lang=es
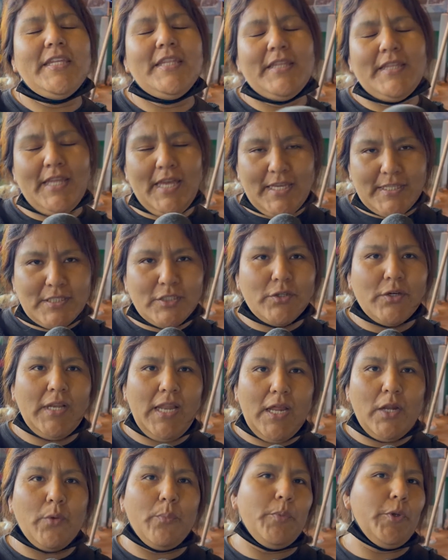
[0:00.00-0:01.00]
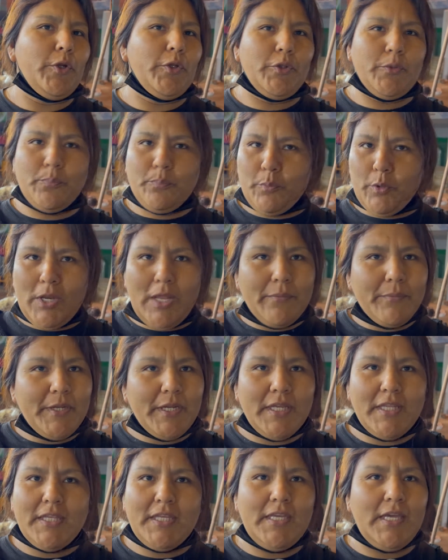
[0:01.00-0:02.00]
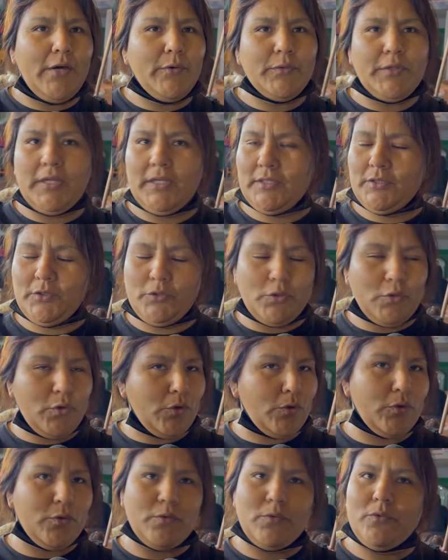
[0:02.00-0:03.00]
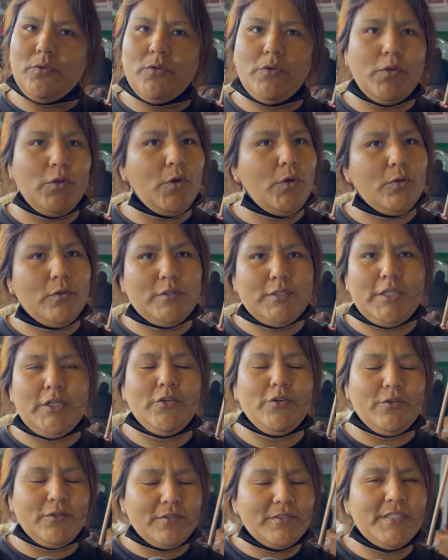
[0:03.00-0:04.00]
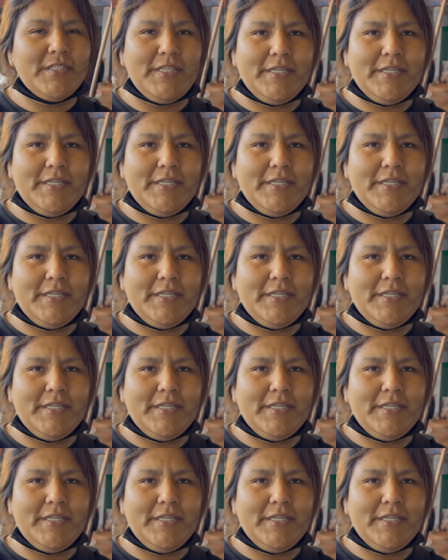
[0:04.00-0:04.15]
Intenso, claro, pero por la Virgen de Yauca todo, todo, Señor, sí.